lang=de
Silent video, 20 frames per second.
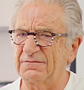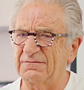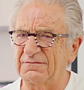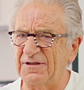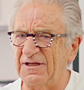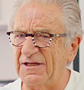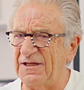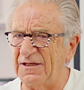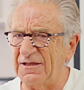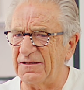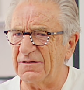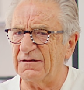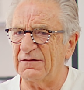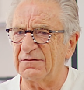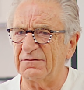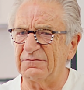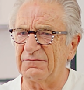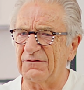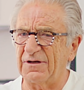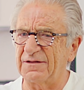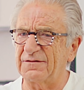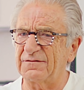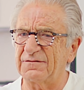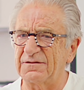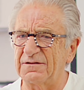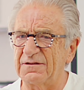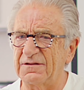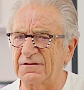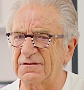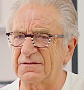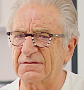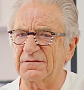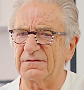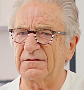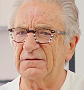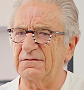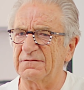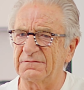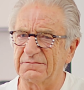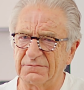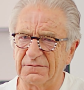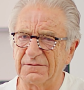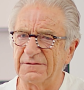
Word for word: nee, also weiß ich nicht. Äh,